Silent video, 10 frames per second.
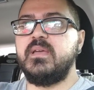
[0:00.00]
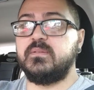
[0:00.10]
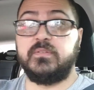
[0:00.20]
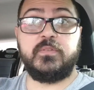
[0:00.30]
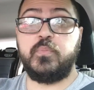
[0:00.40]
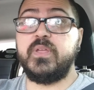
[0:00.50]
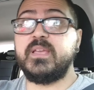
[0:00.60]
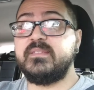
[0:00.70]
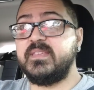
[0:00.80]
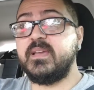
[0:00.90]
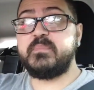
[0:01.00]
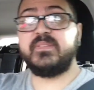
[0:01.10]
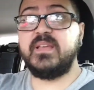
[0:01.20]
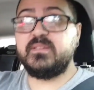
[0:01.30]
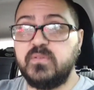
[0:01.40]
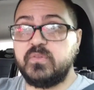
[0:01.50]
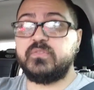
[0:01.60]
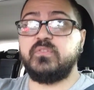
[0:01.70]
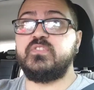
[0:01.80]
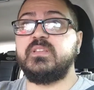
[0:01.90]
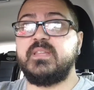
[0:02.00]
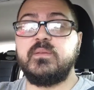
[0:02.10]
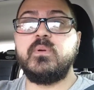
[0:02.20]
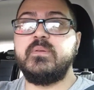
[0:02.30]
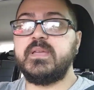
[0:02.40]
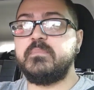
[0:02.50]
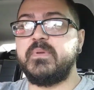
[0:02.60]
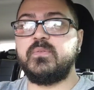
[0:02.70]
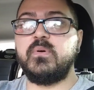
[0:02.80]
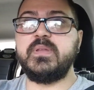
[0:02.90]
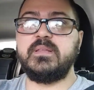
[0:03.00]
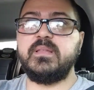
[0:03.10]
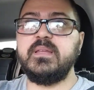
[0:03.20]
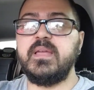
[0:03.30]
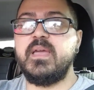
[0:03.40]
Entonces puede que siga pesando los 89 que peso ahorita,